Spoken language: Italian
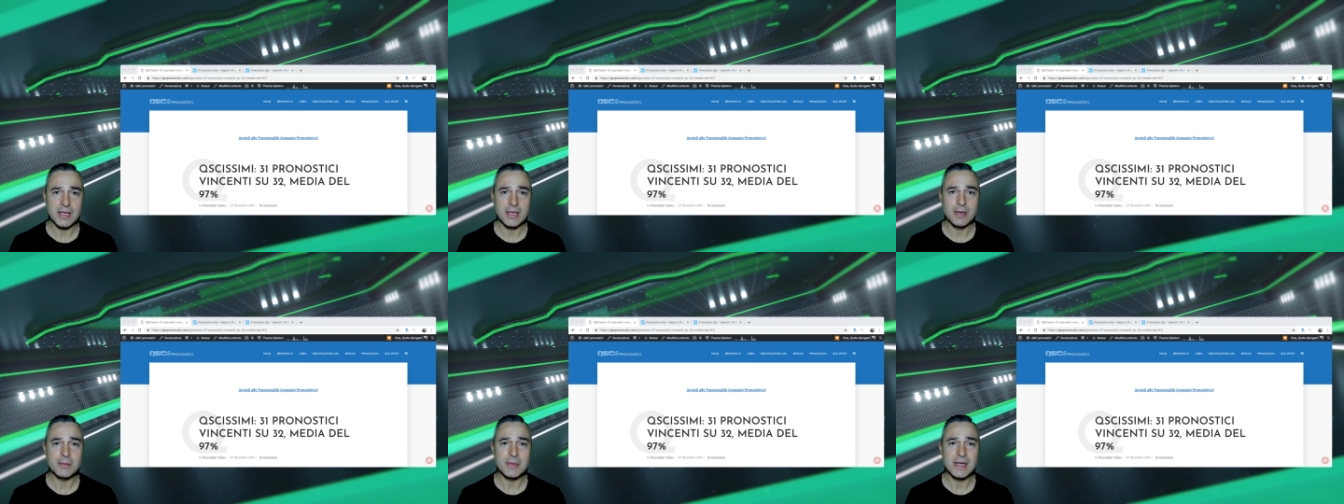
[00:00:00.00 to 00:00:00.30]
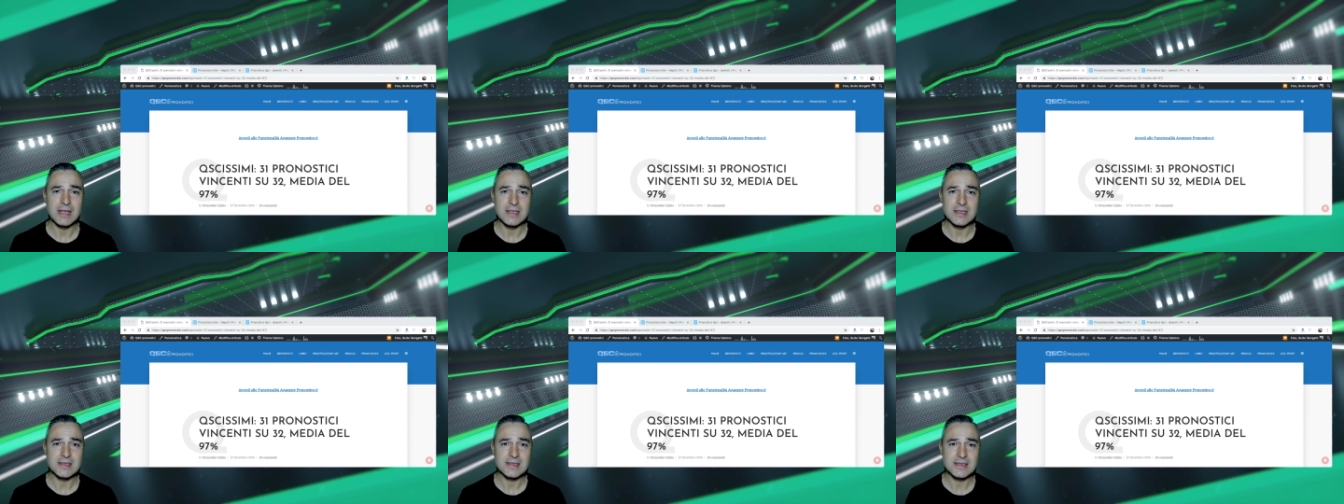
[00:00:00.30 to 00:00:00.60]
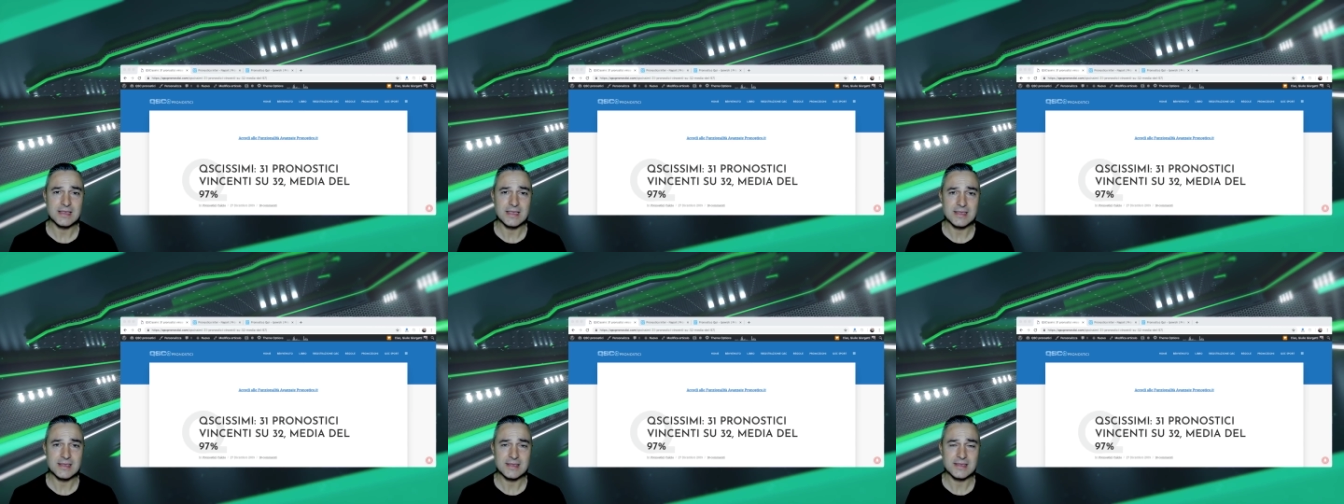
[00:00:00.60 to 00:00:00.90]
i miei
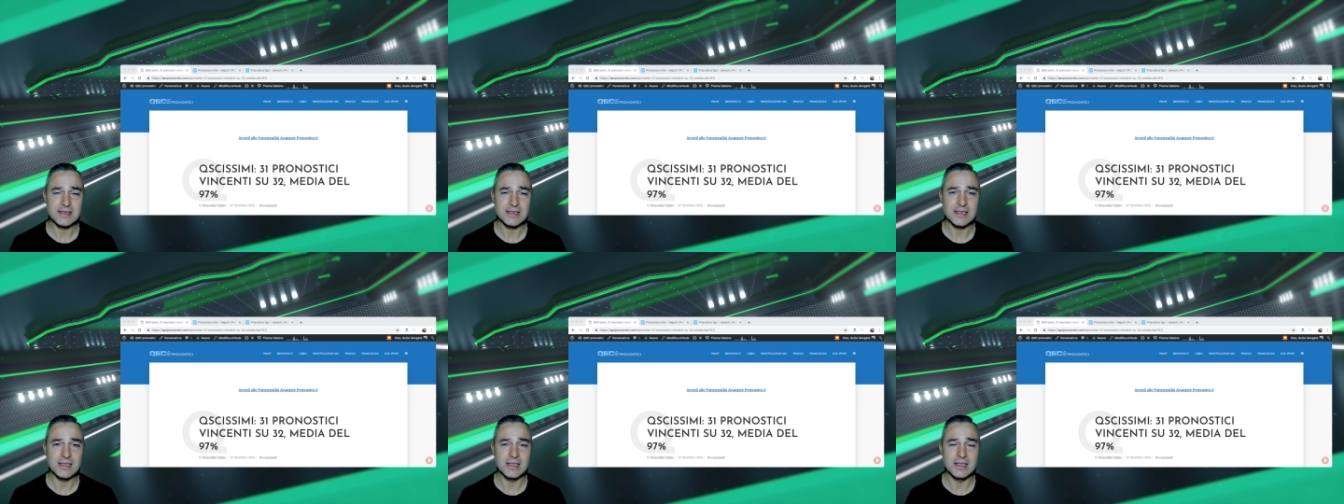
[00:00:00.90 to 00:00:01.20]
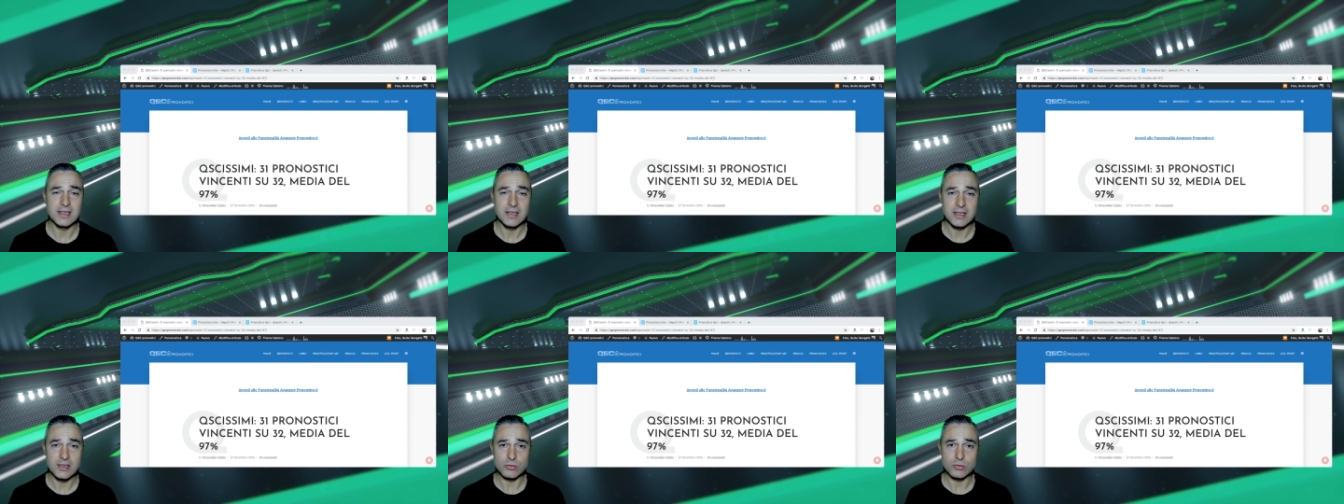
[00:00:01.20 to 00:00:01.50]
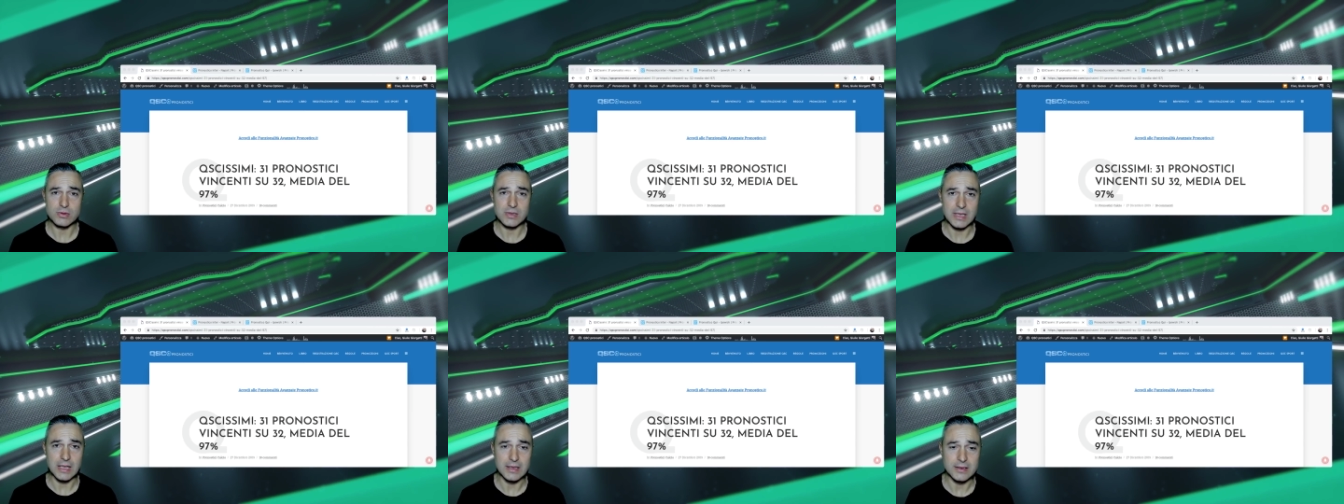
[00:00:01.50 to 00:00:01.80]
stessi
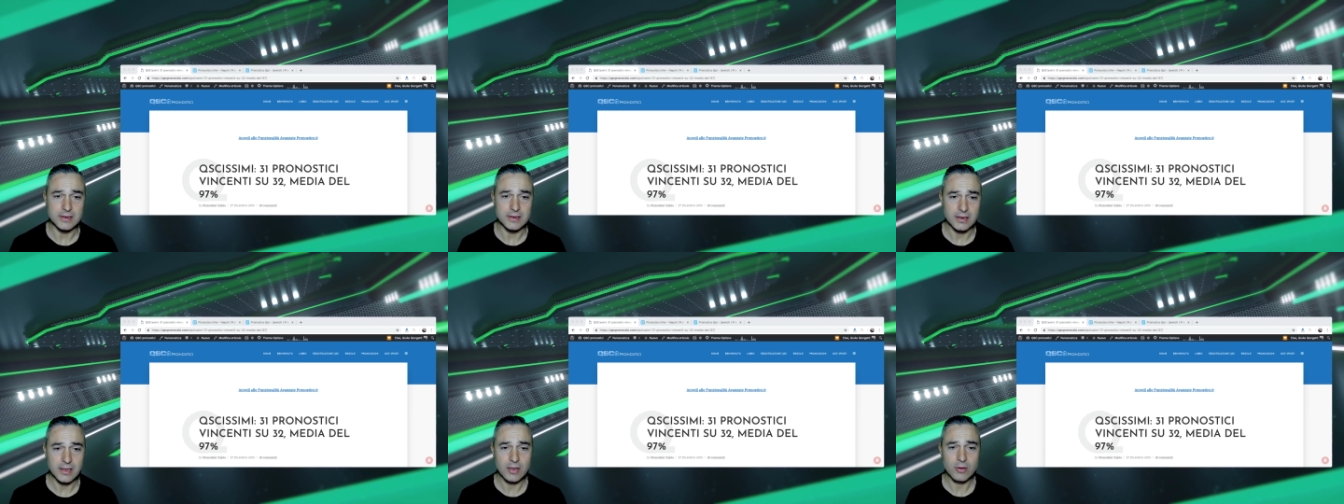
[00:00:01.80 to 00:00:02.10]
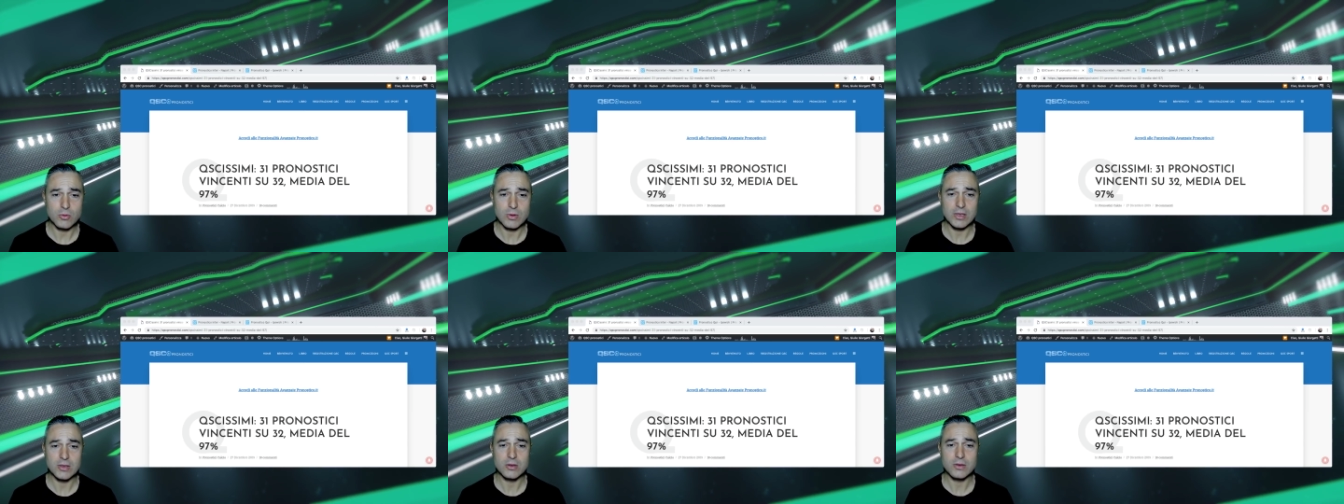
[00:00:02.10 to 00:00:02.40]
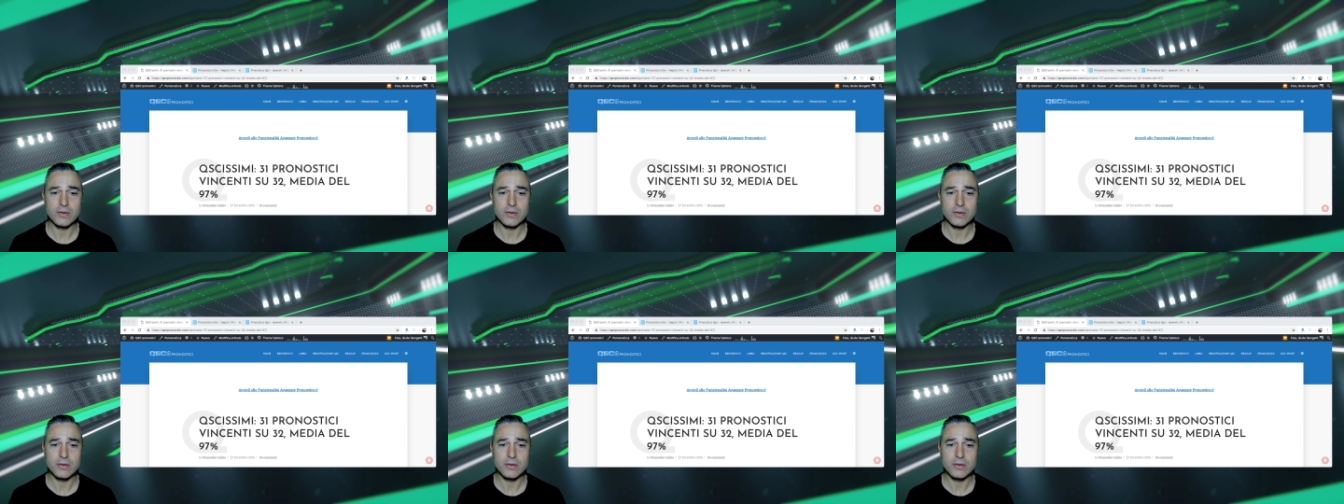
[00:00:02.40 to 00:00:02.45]
risultati. E quando